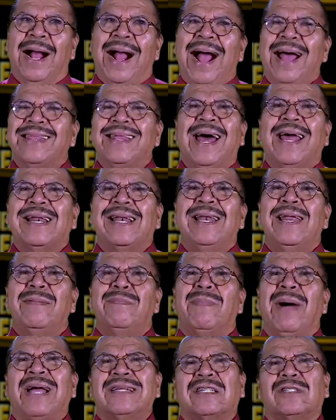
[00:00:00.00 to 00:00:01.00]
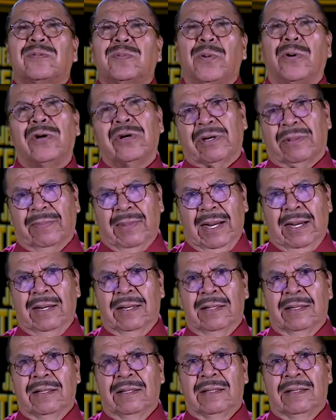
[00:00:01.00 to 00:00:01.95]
a darle más forma